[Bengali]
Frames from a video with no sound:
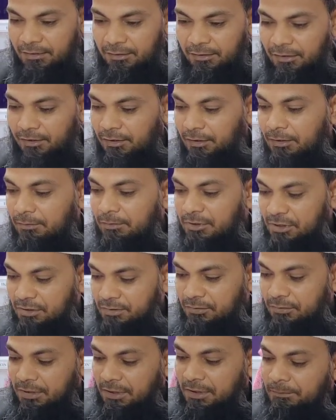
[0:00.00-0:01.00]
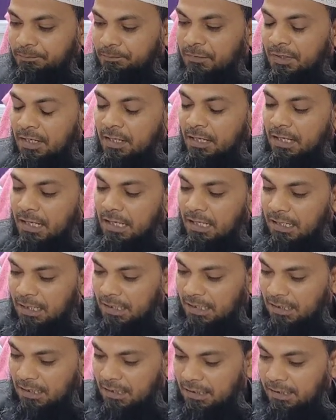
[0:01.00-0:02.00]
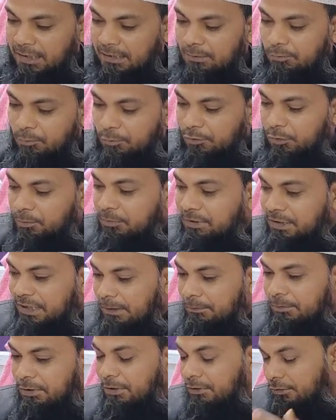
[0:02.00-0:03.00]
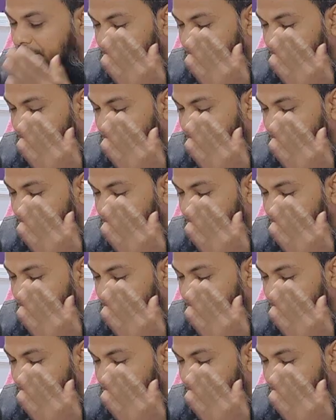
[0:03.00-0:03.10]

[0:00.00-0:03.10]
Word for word: তো বিশেষ করে এই যে প্রথম গিফট